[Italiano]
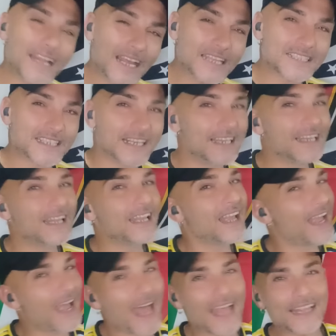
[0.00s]
ragazzi
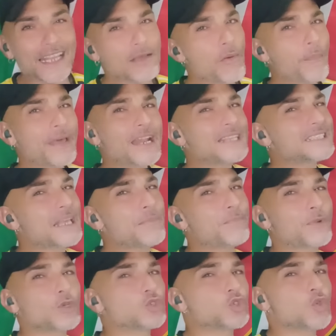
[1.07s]
andiamo per
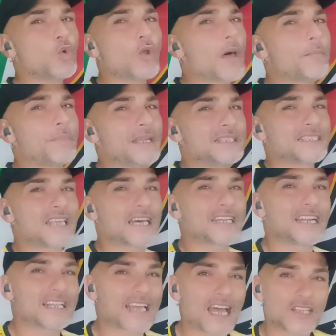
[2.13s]
esempio solo a
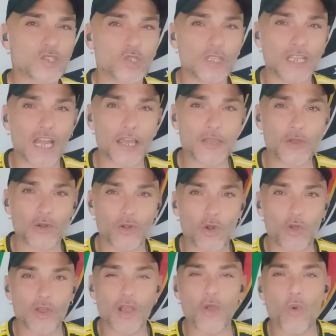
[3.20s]
pensare al caso di Lion
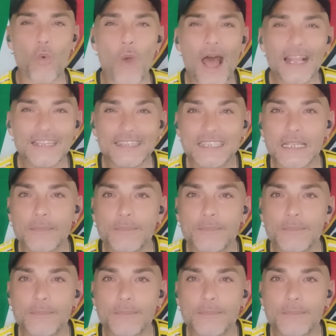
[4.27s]
Rock, quanti